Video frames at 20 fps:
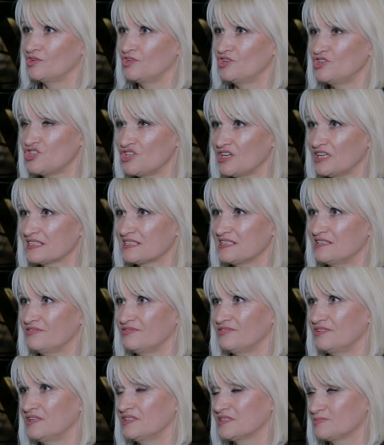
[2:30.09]
и счастлив,
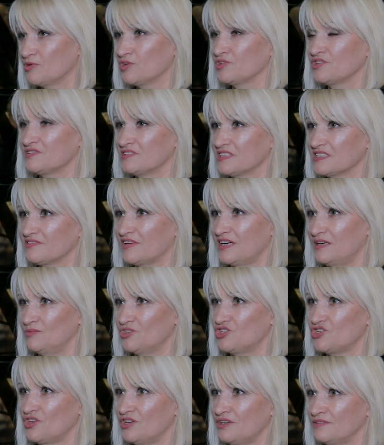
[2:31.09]
и исполнит все свои
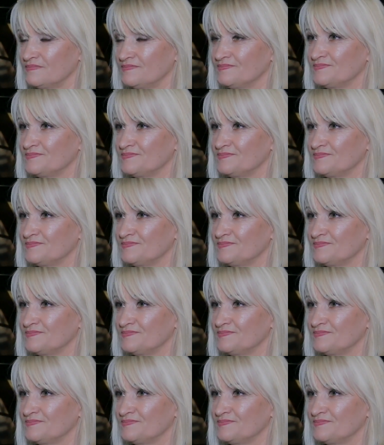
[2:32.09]
мечты.